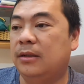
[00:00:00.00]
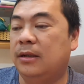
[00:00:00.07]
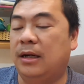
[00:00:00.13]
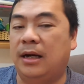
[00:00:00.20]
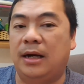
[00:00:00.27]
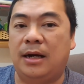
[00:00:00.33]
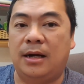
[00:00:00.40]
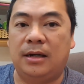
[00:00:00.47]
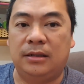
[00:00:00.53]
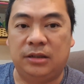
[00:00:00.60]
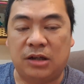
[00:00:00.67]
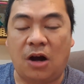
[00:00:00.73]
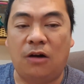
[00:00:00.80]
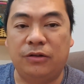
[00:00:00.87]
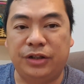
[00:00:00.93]
à,
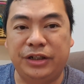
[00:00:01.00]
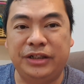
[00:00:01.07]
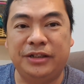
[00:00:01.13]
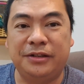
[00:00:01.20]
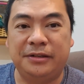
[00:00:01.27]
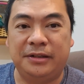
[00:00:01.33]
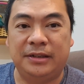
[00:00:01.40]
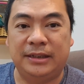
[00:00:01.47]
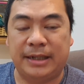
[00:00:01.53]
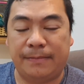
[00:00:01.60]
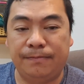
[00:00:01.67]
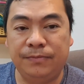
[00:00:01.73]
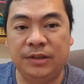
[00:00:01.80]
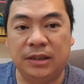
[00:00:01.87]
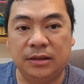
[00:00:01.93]
cho những người
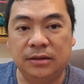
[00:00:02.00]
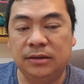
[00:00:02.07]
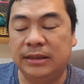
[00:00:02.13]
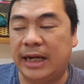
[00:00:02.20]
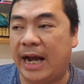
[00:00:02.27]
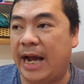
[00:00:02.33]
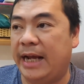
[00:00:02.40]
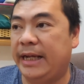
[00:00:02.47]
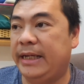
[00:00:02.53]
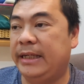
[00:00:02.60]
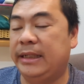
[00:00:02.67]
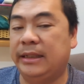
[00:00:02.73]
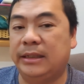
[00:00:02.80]
nắm giữ cái